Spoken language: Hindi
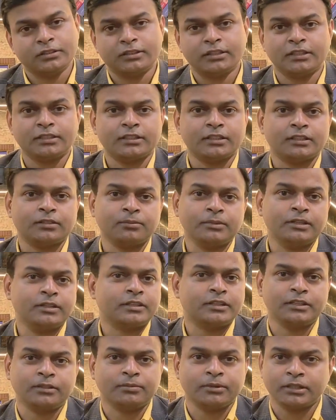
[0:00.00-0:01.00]
छः सात महीने
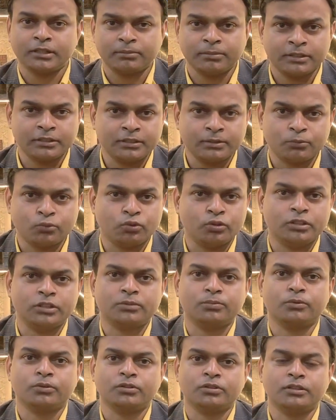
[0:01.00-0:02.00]
ट्रीटमेंट के बाद जब कोई
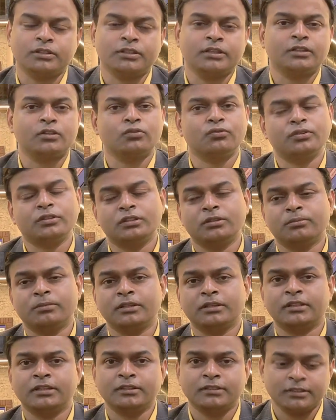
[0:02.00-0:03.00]
रिस्पॉन्स नहीं आया तो फिर जब
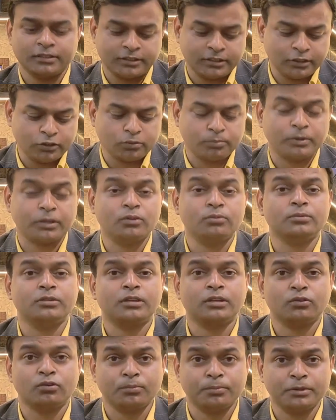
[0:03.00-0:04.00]
मैंने केस हिस्ट्री तो मालूम
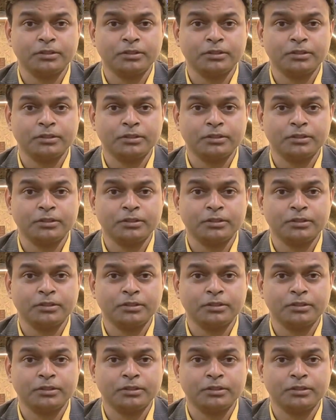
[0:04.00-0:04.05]
चला वो